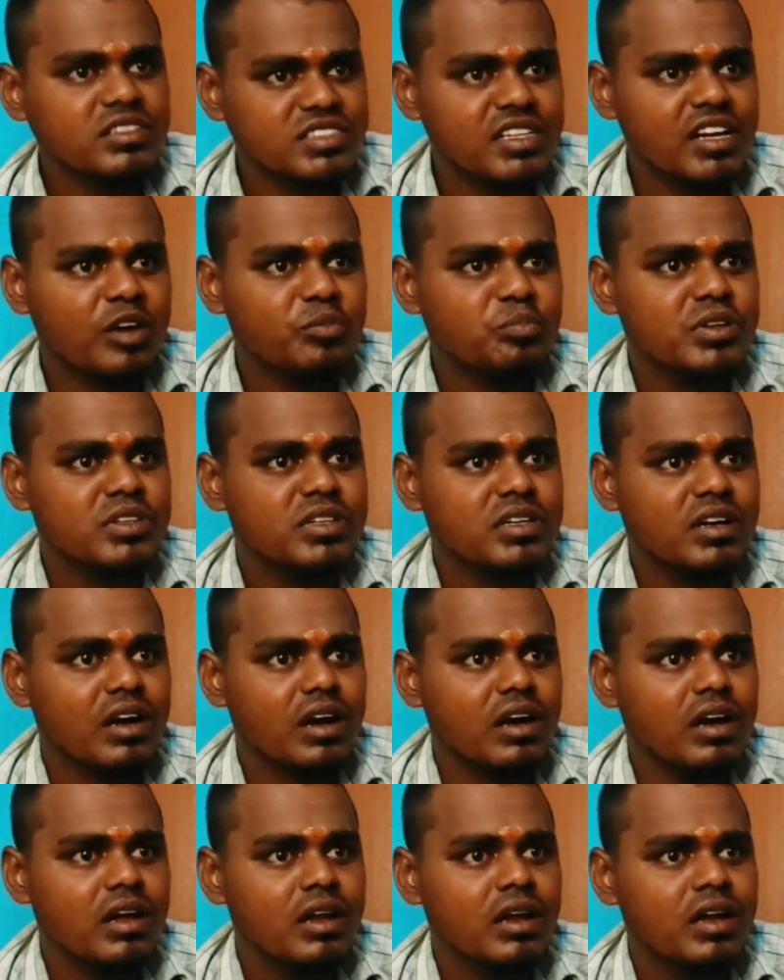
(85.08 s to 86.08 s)
காஞ்சனா
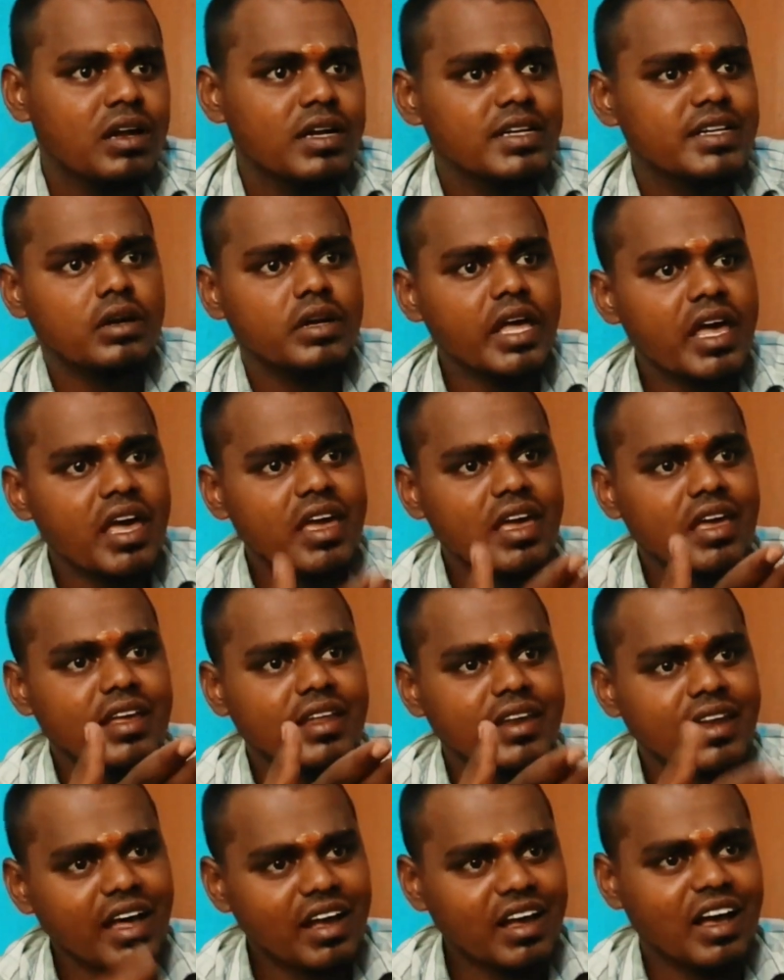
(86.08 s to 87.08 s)
ஐம்பதுக்கா
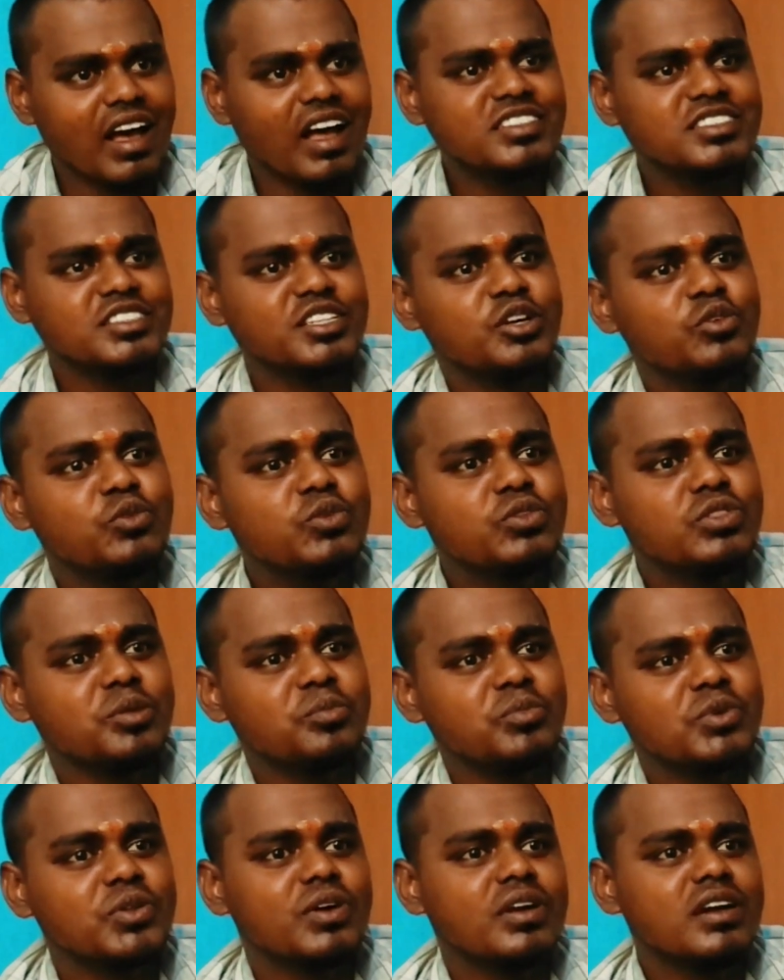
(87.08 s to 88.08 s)
டேய் நான் காஞ்சனா
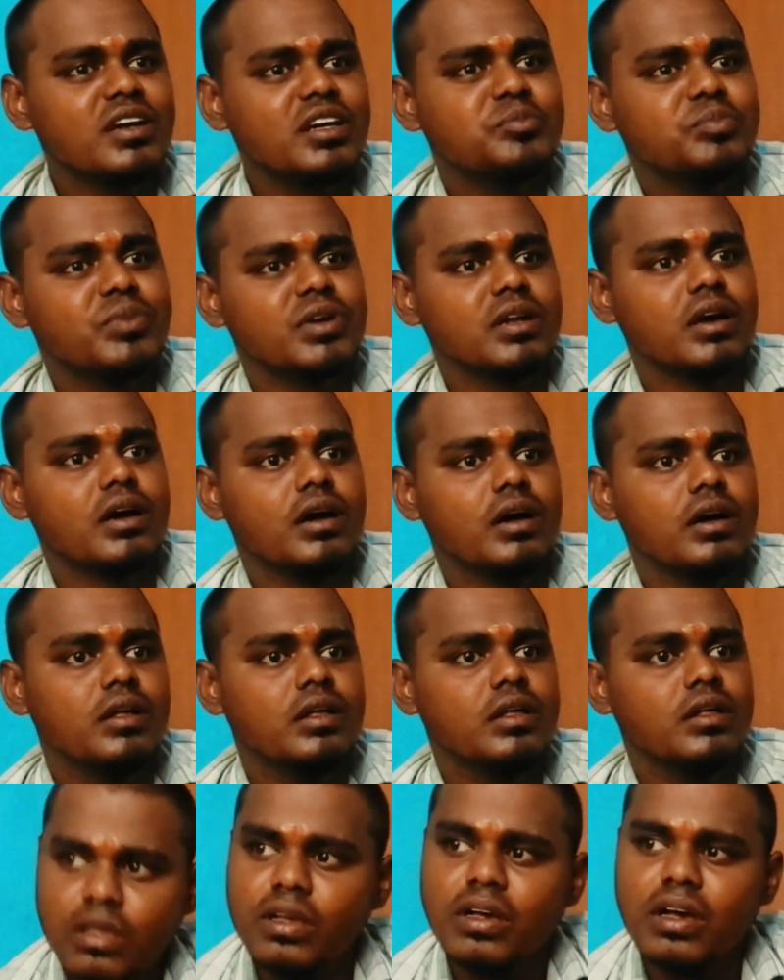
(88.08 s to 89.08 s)
நூற்றம்பது வரல எடுப்பேன்டா
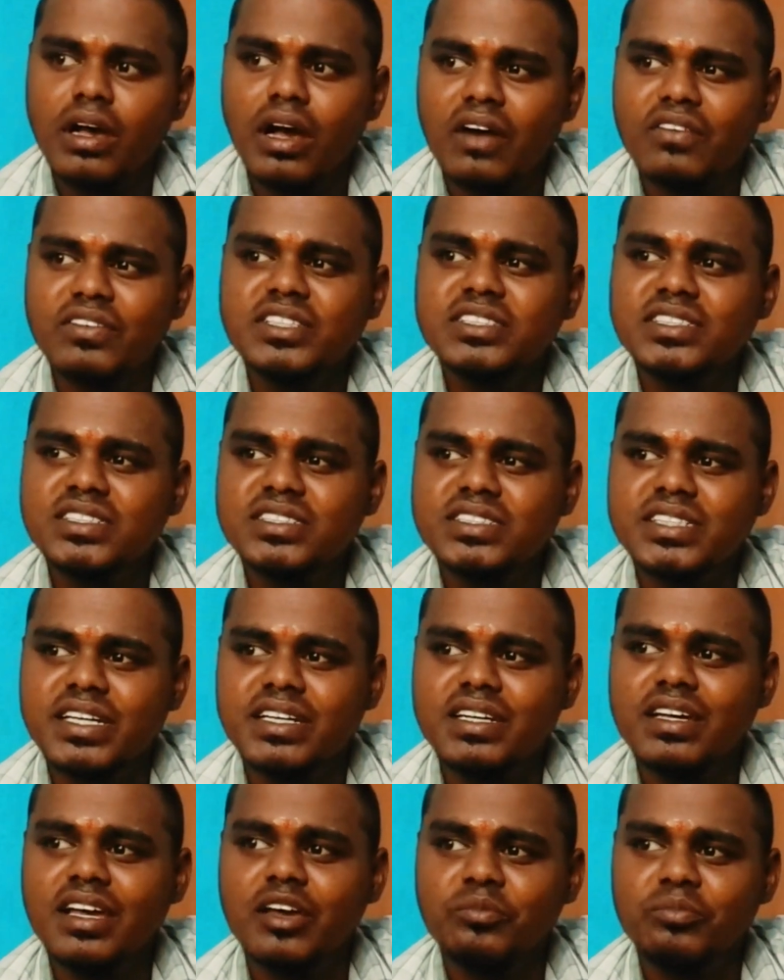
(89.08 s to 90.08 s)
அவெஞ்சர்ஸ்
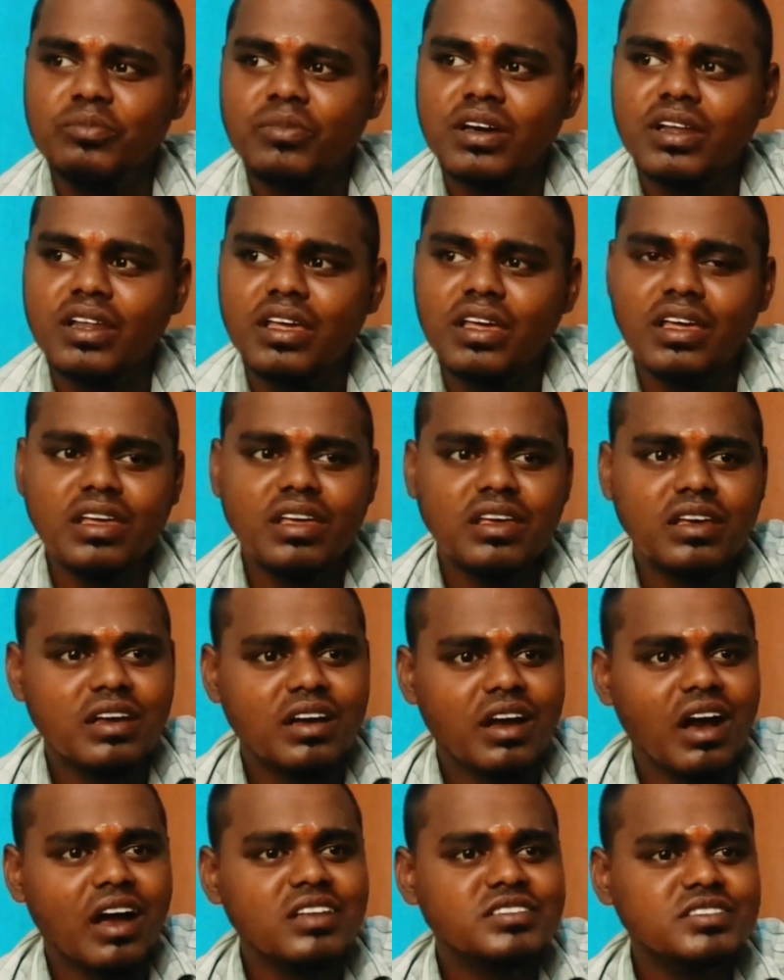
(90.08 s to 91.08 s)
எண்டு கேம் மாதிரி
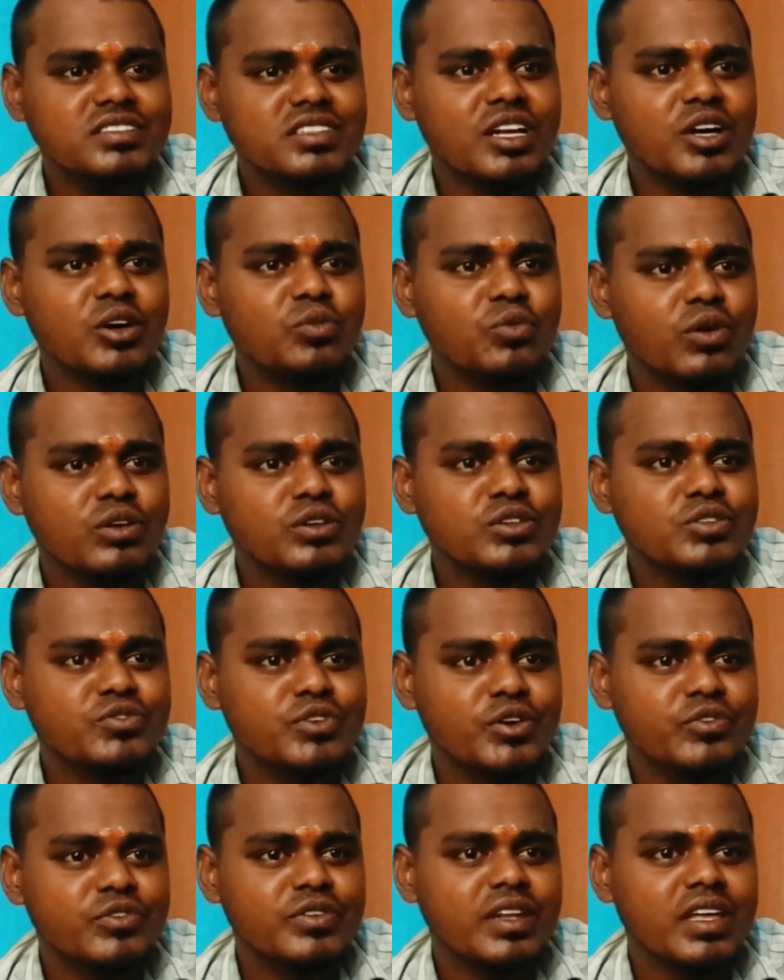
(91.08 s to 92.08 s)
காஞ்சனா ஒன்
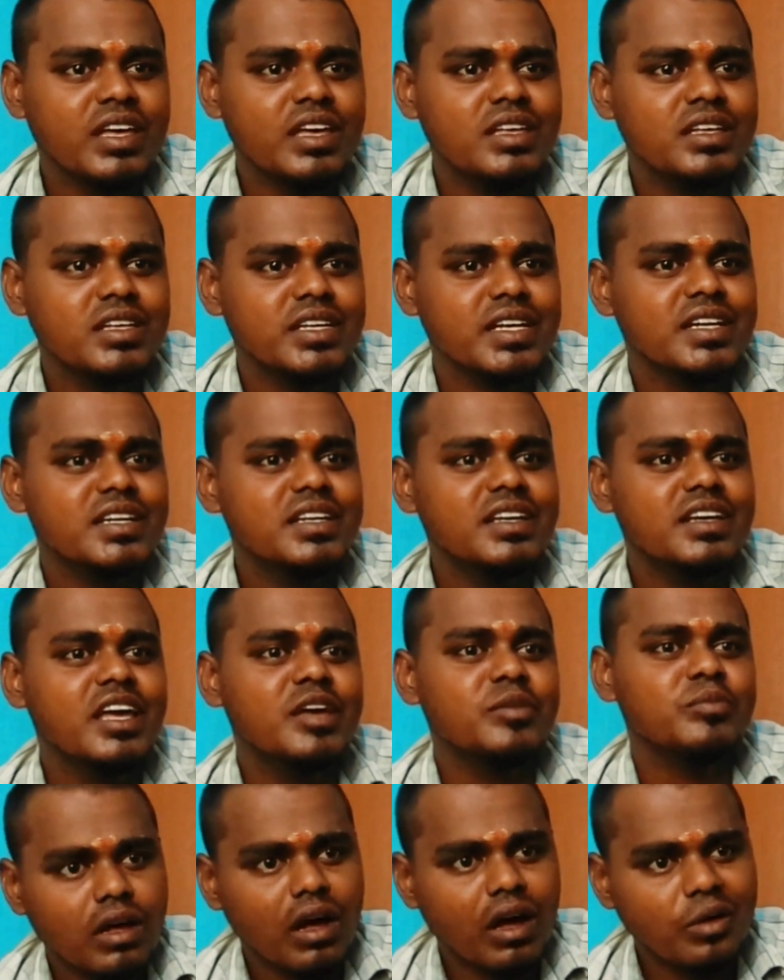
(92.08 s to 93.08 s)
ஃபிஃப்டி எண்டு
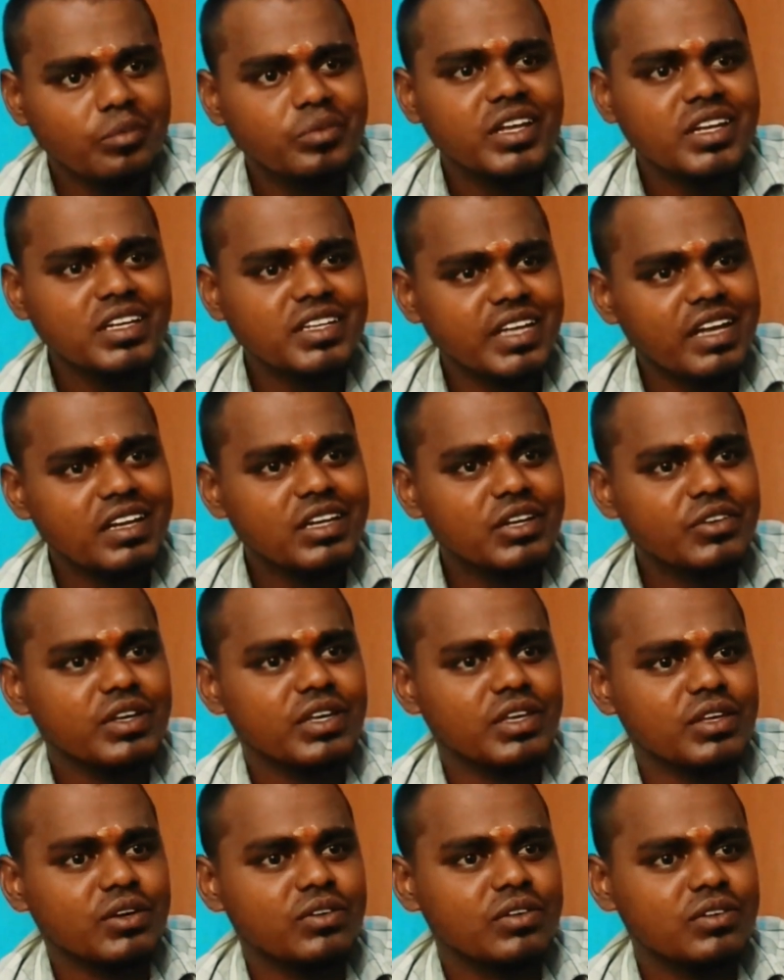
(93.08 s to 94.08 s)
கேம் அப்படின்னு டைட்டில்
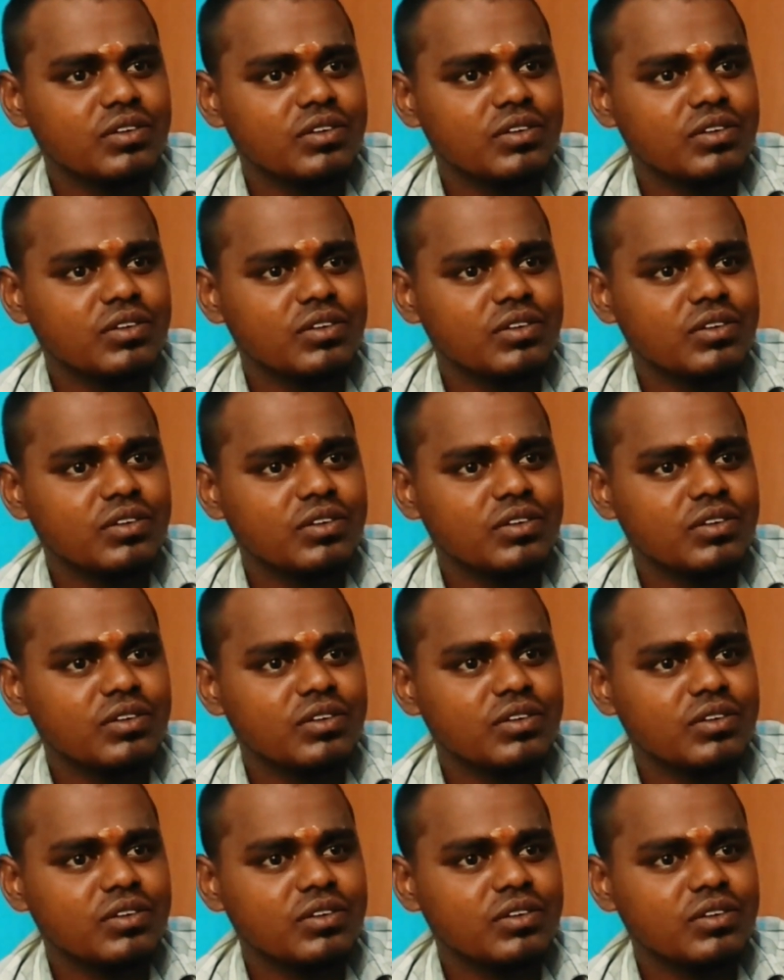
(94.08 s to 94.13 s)
வைக்கிறோம்